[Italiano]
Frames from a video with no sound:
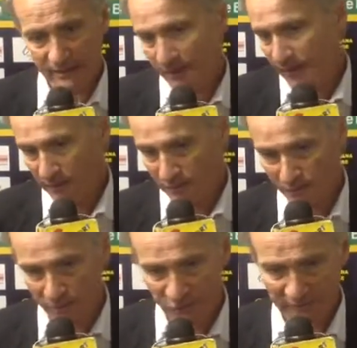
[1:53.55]
Ieri ho
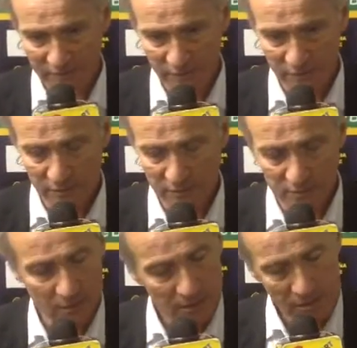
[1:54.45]
riprovato
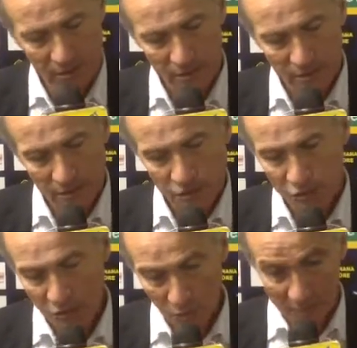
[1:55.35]
il
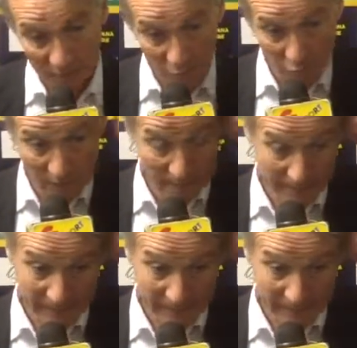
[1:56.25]
5-3-2